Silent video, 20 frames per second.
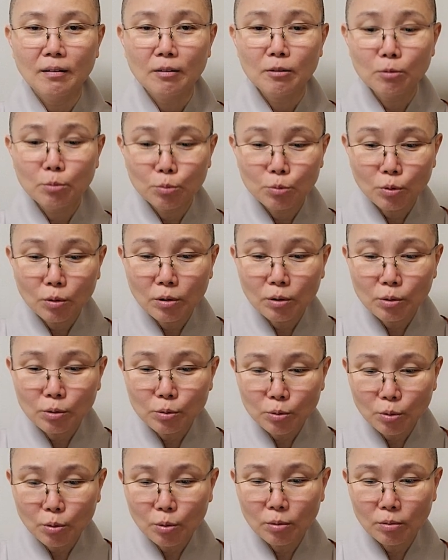그럼 또
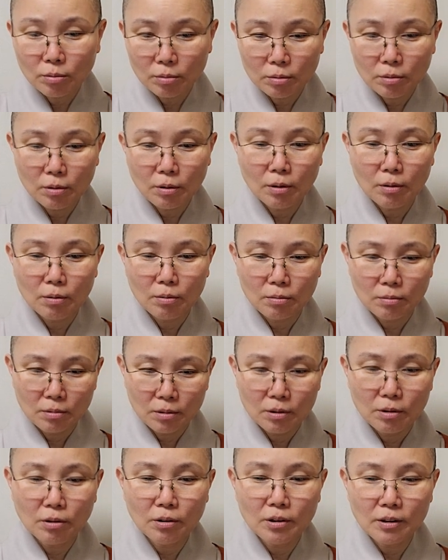이걸 또 이렇게
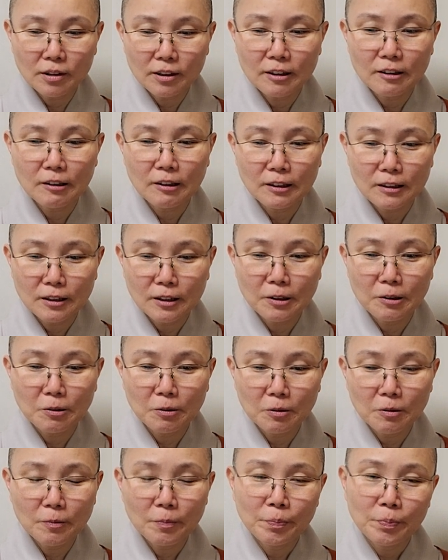여길 거
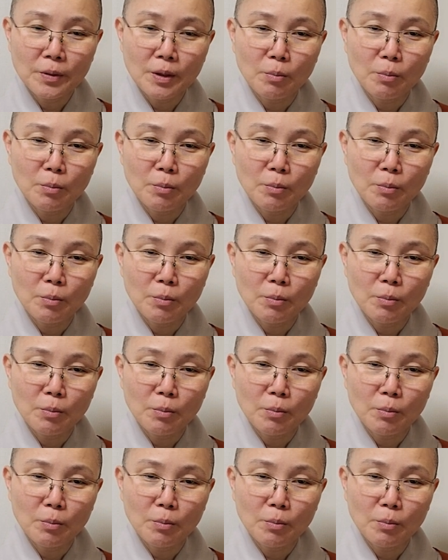아니에요?